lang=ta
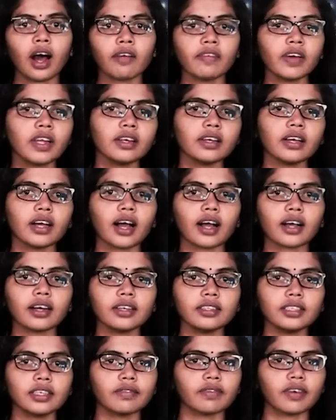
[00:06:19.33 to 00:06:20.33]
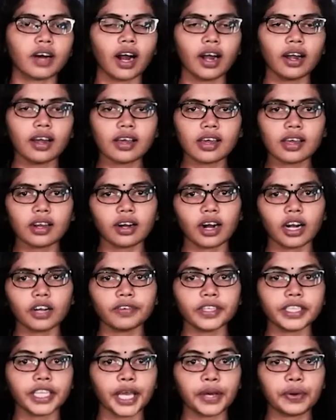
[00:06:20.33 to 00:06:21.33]
அவருக்காக அந்த வாடகை
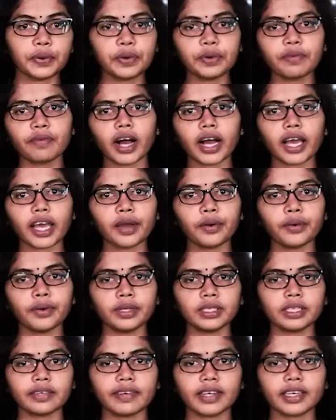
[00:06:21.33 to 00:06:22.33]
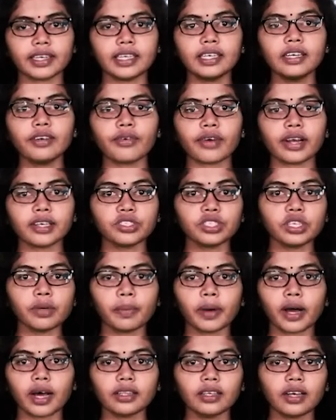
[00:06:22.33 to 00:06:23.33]
ராணுவத்தை உருவாக்கி கொடுத்தவர்கள் ரஷ்ய
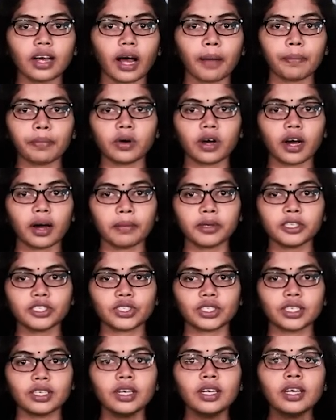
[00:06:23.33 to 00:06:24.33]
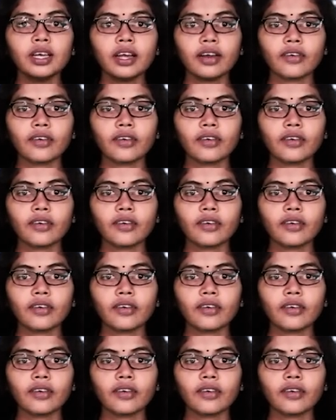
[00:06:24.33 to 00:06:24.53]
பாதுகாப்பு அமைச்சர்